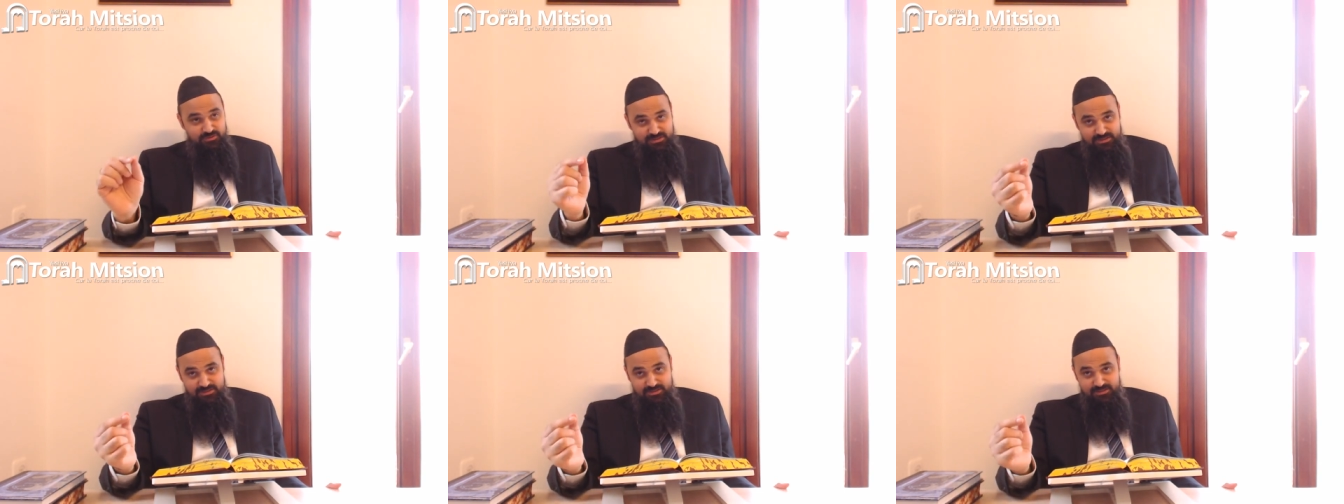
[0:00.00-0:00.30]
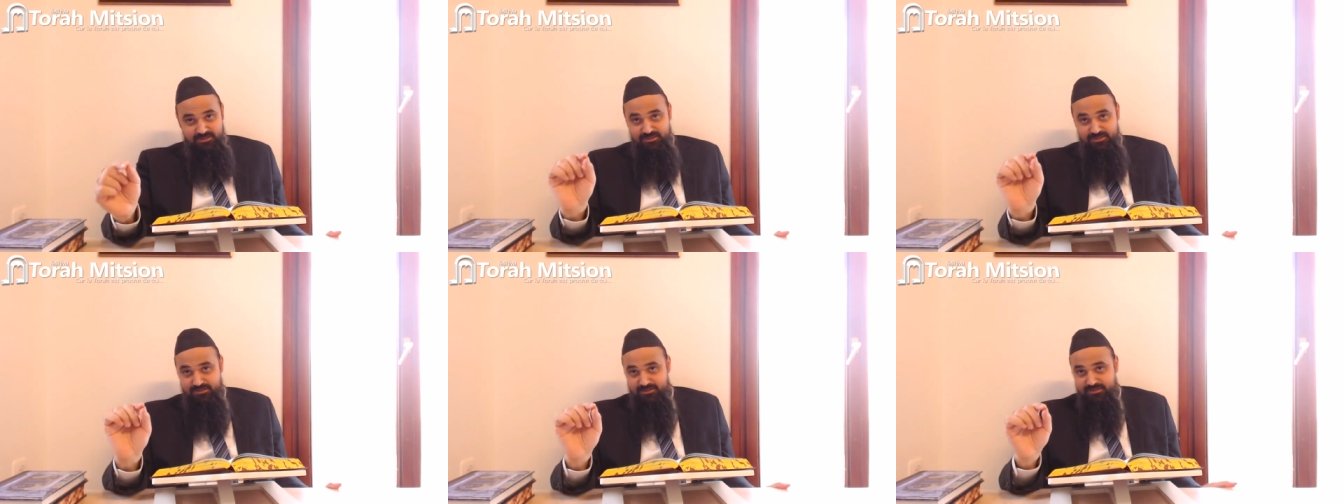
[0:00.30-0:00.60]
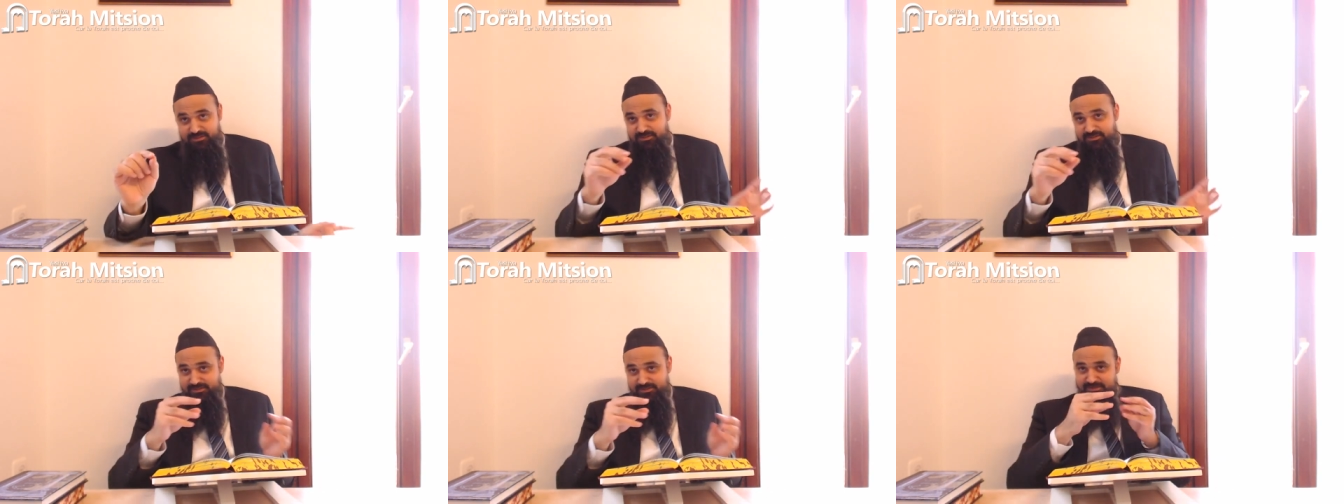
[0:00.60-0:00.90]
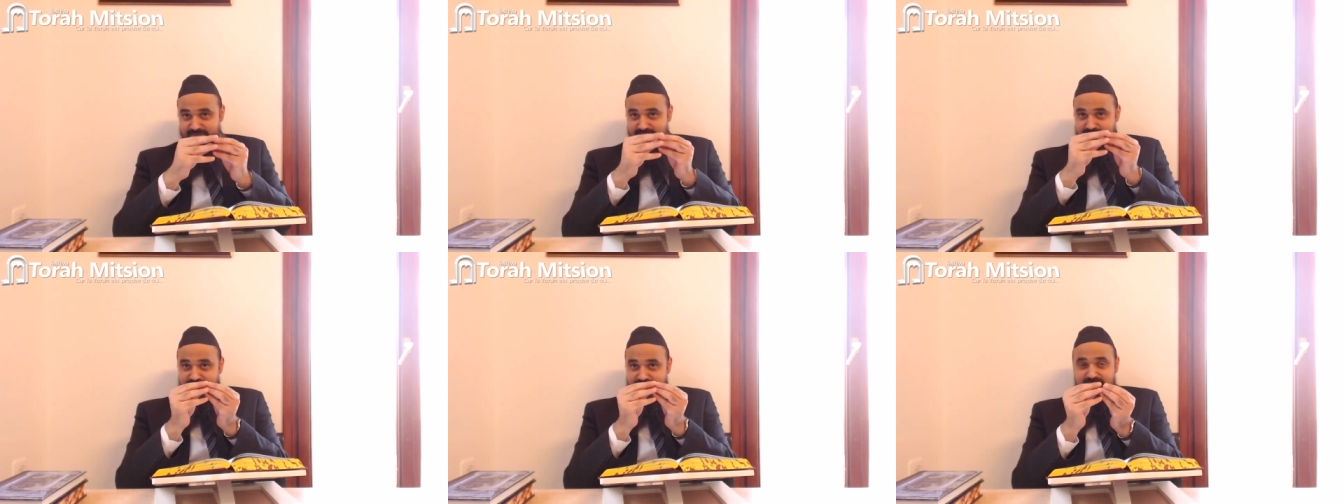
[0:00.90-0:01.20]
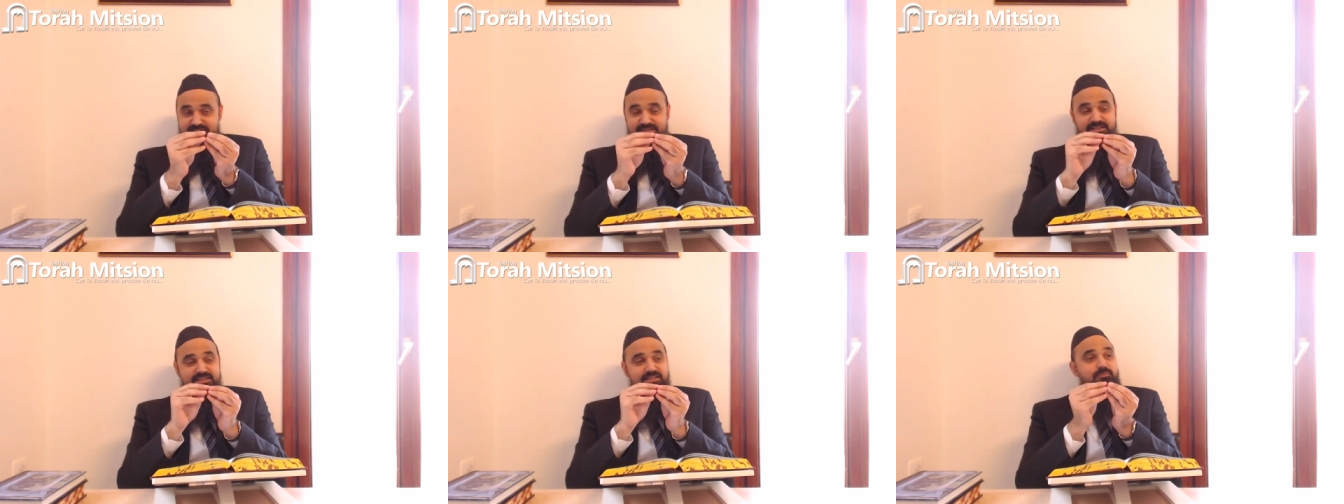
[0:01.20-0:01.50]
c'est
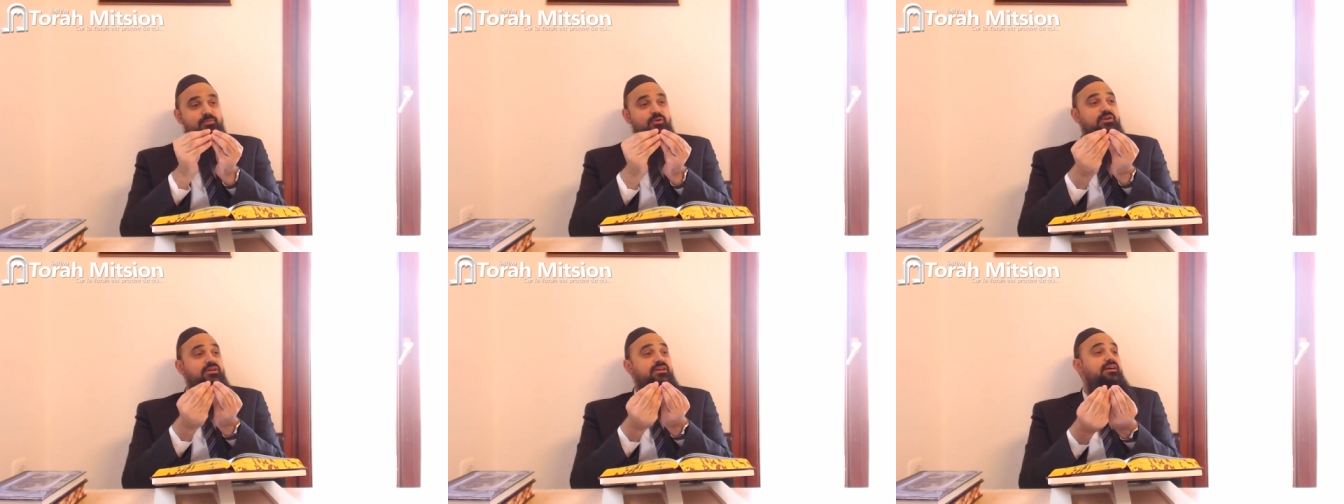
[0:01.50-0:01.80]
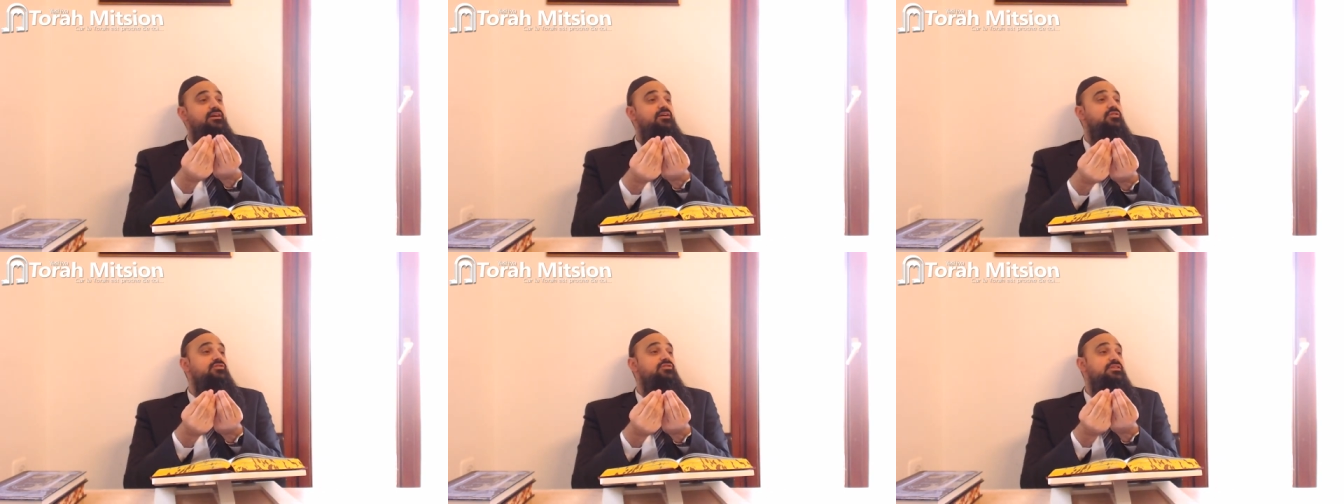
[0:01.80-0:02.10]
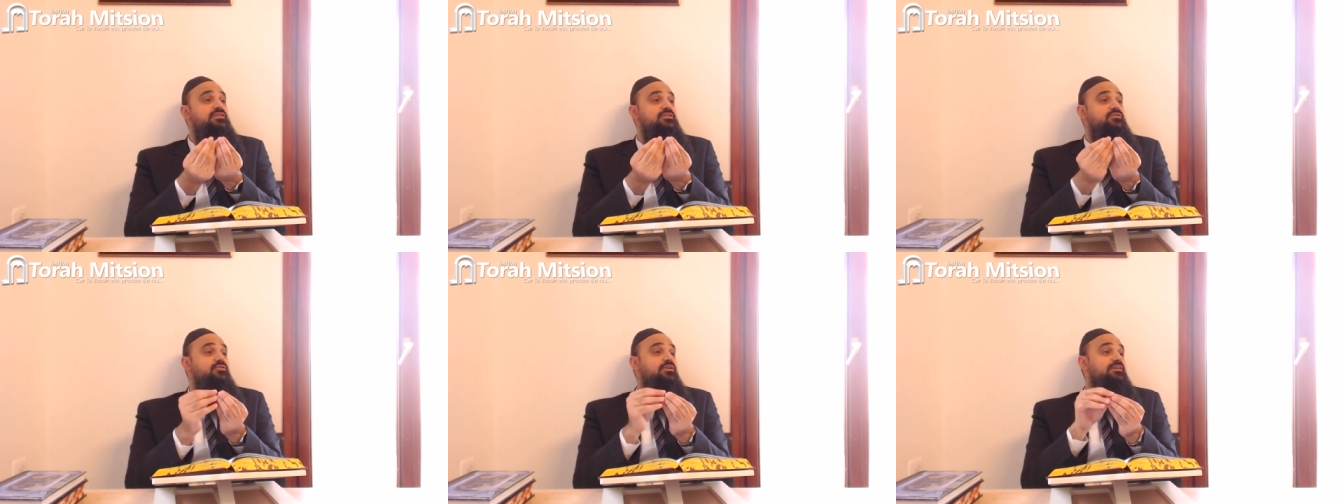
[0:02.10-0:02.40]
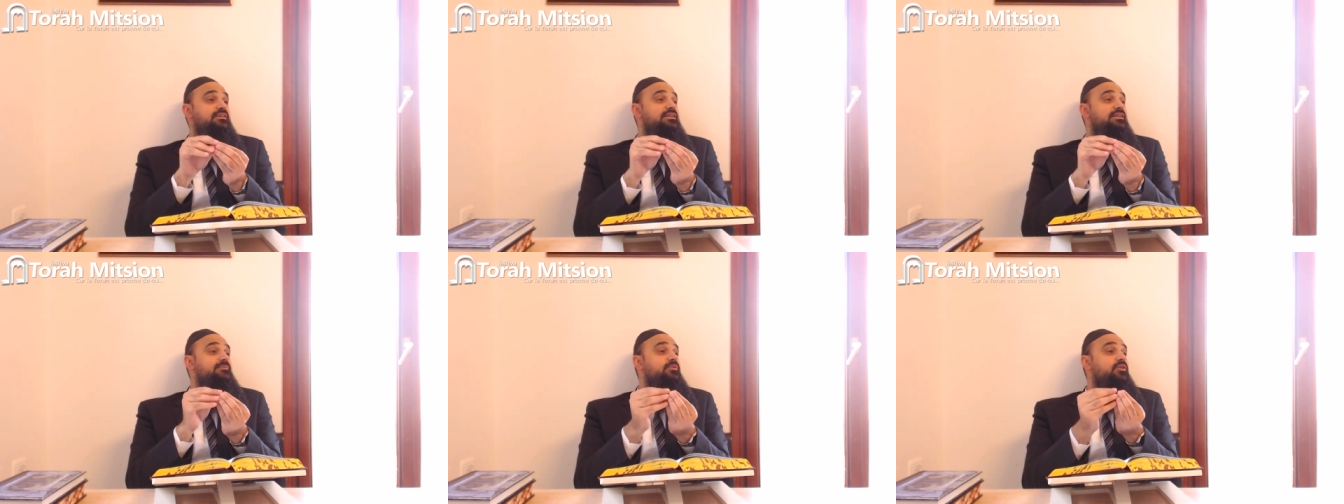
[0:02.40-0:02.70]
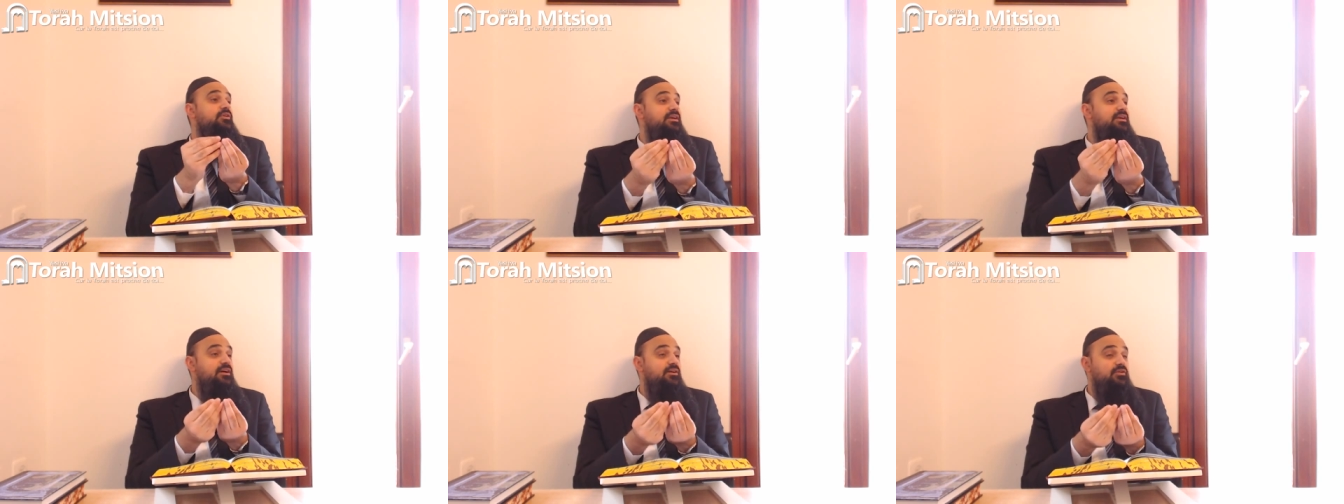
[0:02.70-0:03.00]
un, un aliment qui est entier sur un
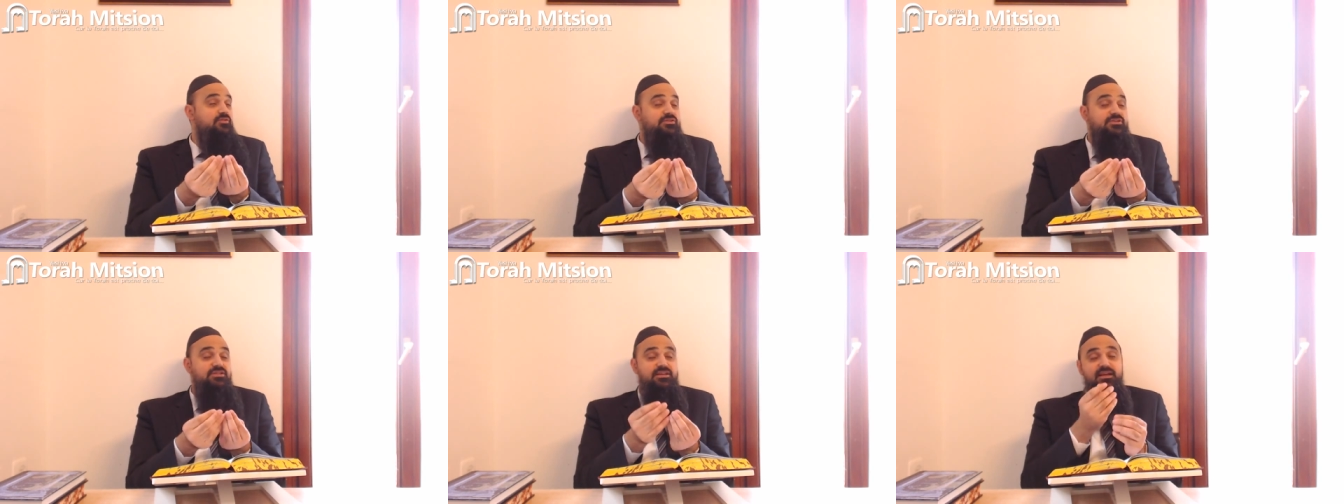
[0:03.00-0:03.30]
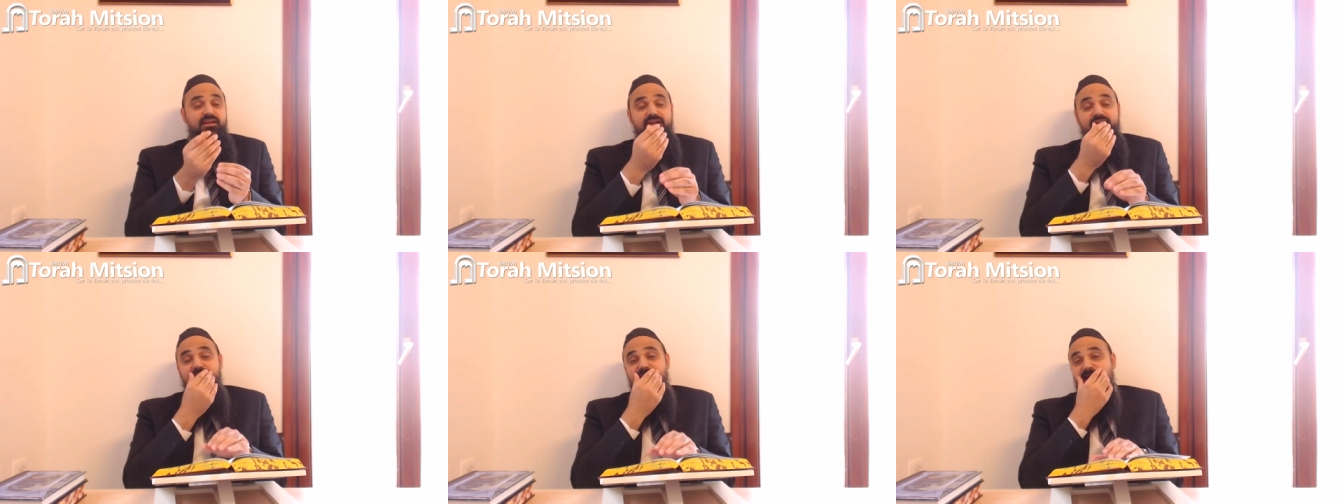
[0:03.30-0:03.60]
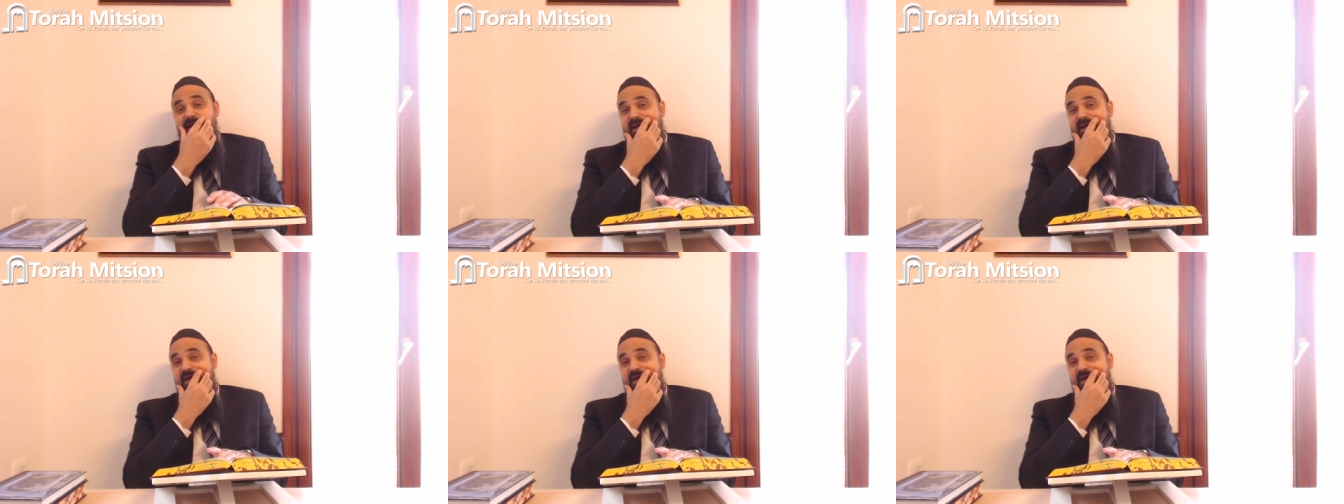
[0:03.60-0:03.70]
aliment qui est entier.